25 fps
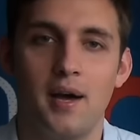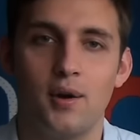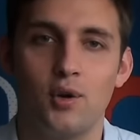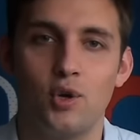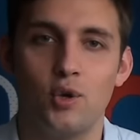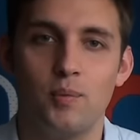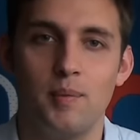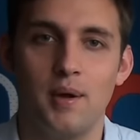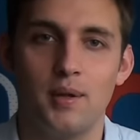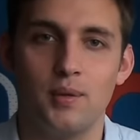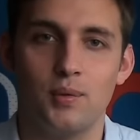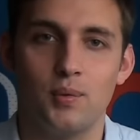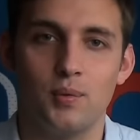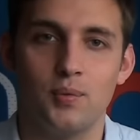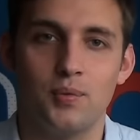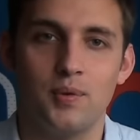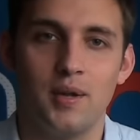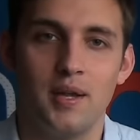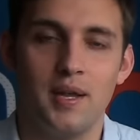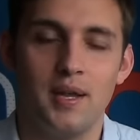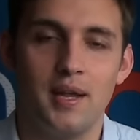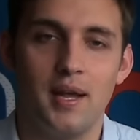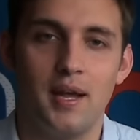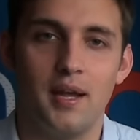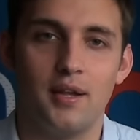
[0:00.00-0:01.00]
argumentów
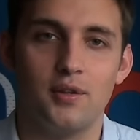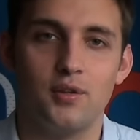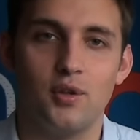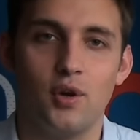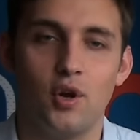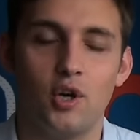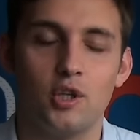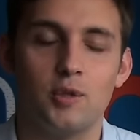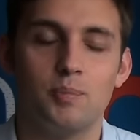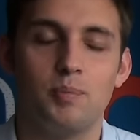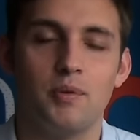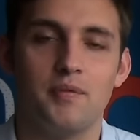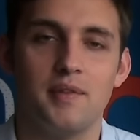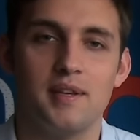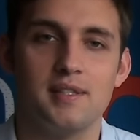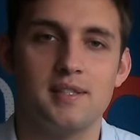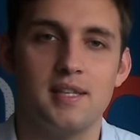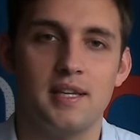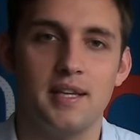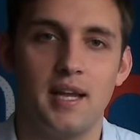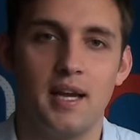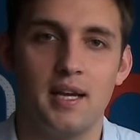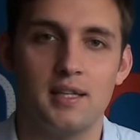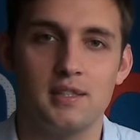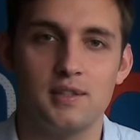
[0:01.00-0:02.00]
do
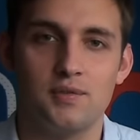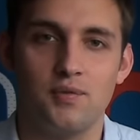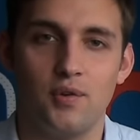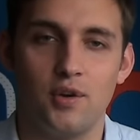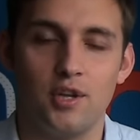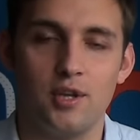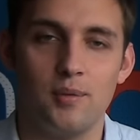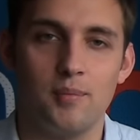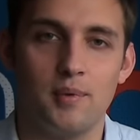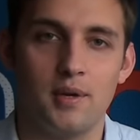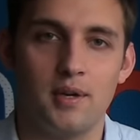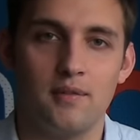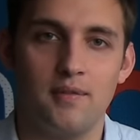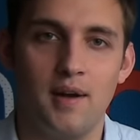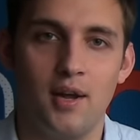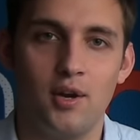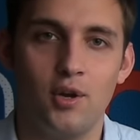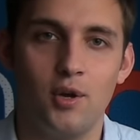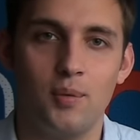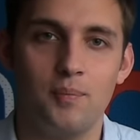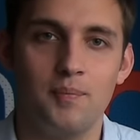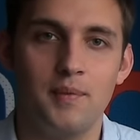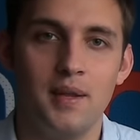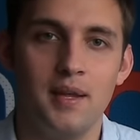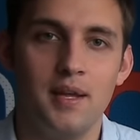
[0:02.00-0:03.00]
odpowiedzenia swoim
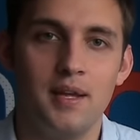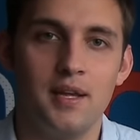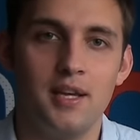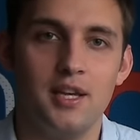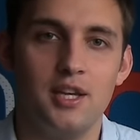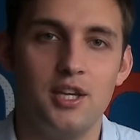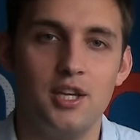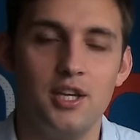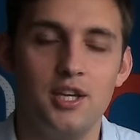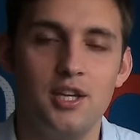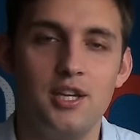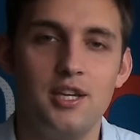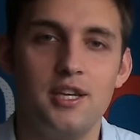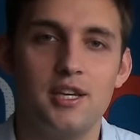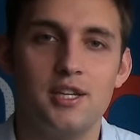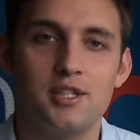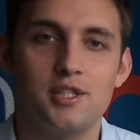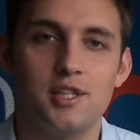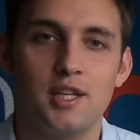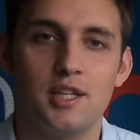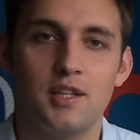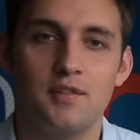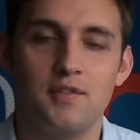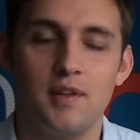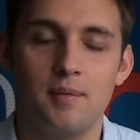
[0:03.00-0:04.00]
rywalom i
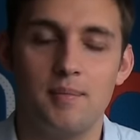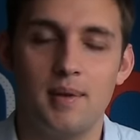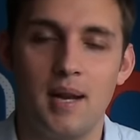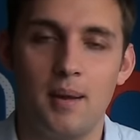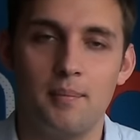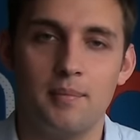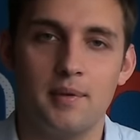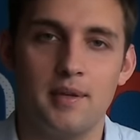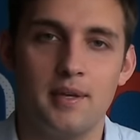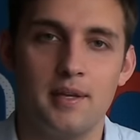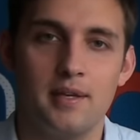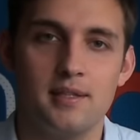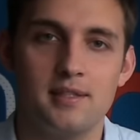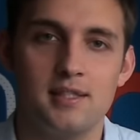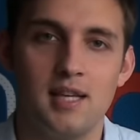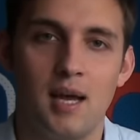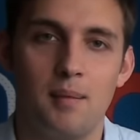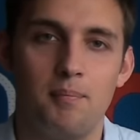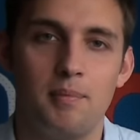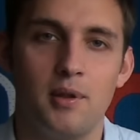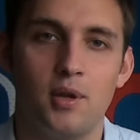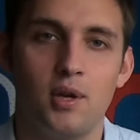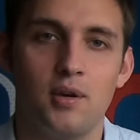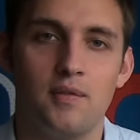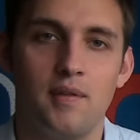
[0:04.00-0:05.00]
jeszcze dwie bramki
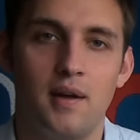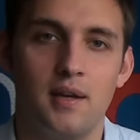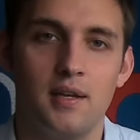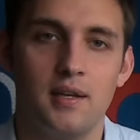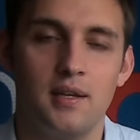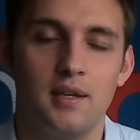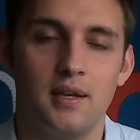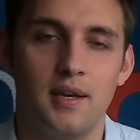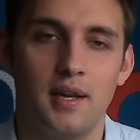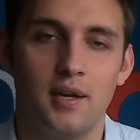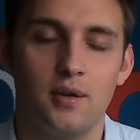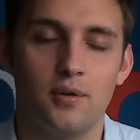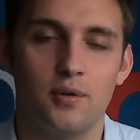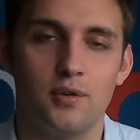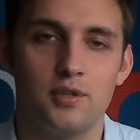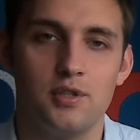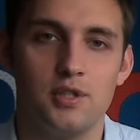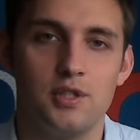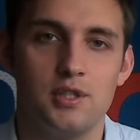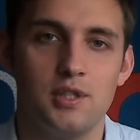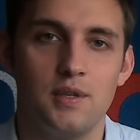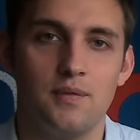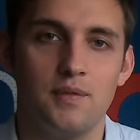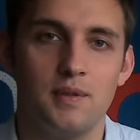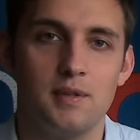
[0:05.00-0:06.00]
zaaplikowali
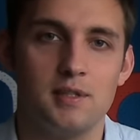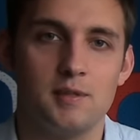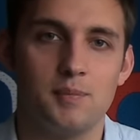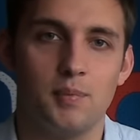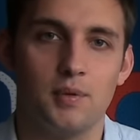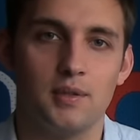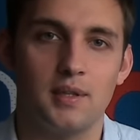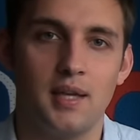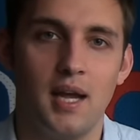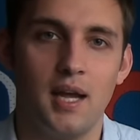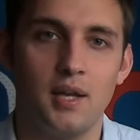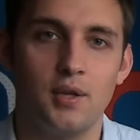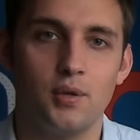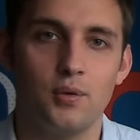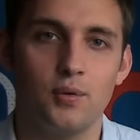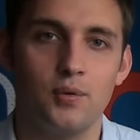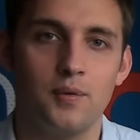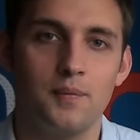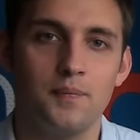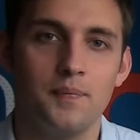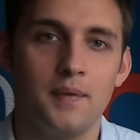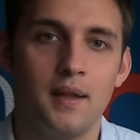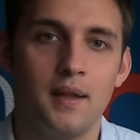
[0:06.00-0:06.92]
rekordziści w tym spotkaniu.